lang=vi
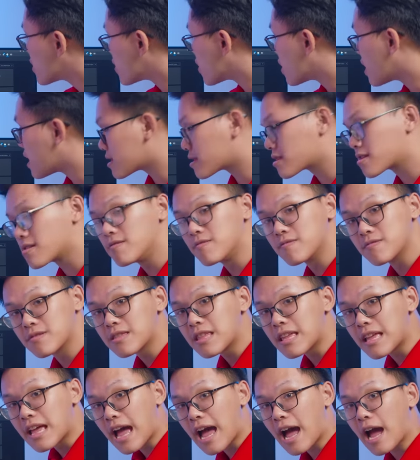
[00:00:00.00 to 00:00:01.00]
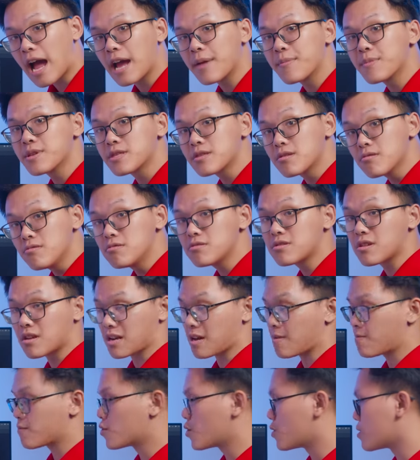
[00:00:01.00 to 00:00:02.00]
của đó là từ 24 tháng 5